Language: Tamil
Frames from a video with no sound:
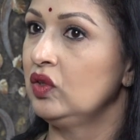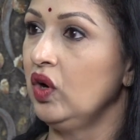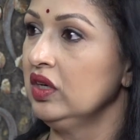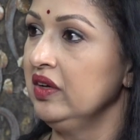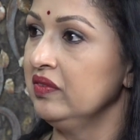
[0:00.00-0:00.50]

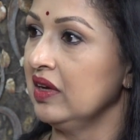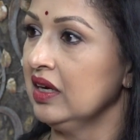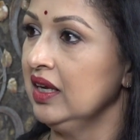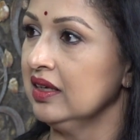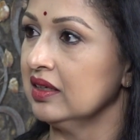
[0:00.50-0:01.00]
தாட்டே
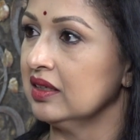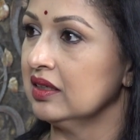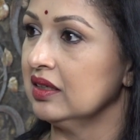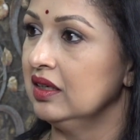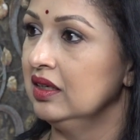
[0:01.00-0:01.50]
வரல
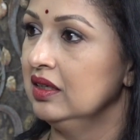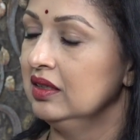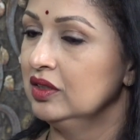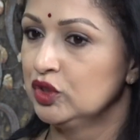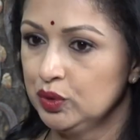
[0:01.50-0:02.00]
எனக்கு
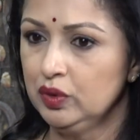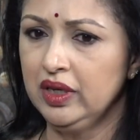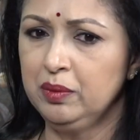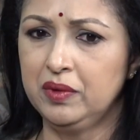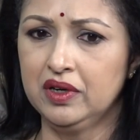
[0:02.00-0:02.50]

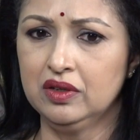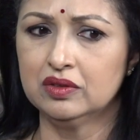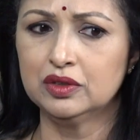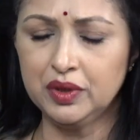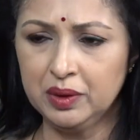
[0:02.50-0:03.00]
ஷூட்டிங்
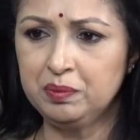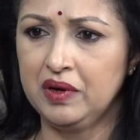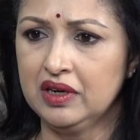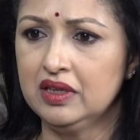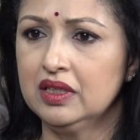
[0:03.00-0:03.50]
பண்ணணும் ஷூட்டிங்
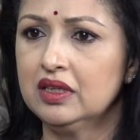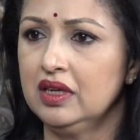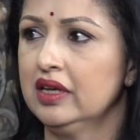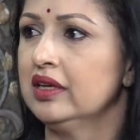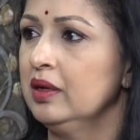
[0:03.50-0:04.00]
பண்ணுறதுக்கு
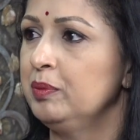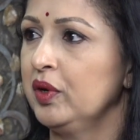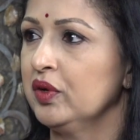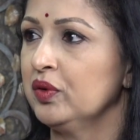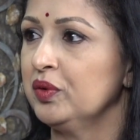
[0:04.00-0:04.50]
நான் என்ன
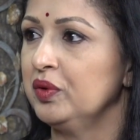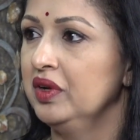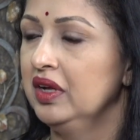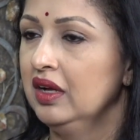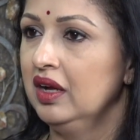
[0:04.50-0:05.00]
பண்ணணும்
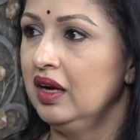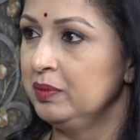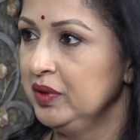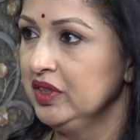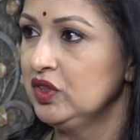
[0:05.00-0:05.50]

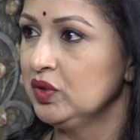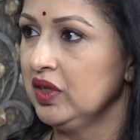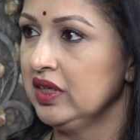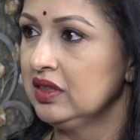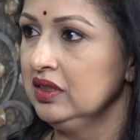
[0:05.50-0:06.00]
அப்படின்னு
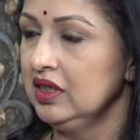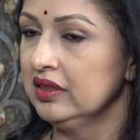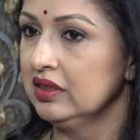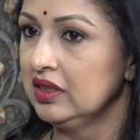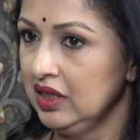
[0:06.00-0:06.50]
சொல்லிட்டு
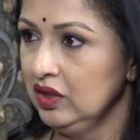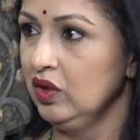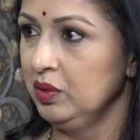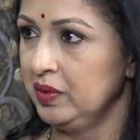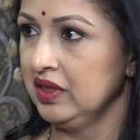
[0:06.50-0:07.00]
அந்த
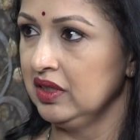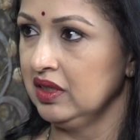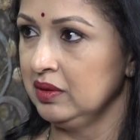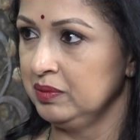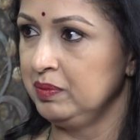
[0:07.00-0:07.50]
டிங்டாங் படத்து
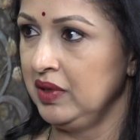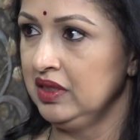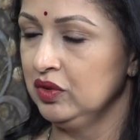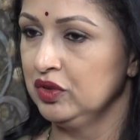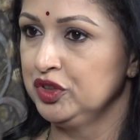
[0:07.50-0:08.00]

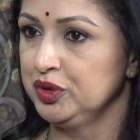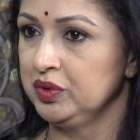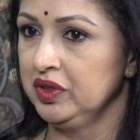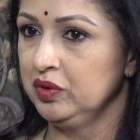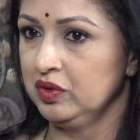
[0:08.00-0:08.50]
பாட்டோட
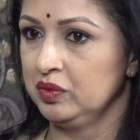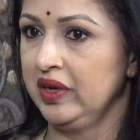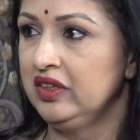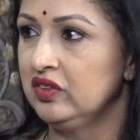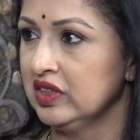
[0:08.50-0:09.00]
ஷூட்டிங் ஒரு
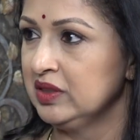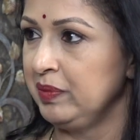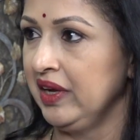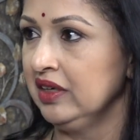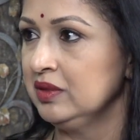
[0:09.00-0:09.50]
ஒயிட் ட்ரெஸ்
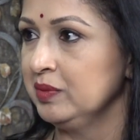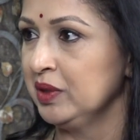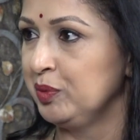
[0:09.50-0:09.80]
பேண்ட்ஸ் மாதிரி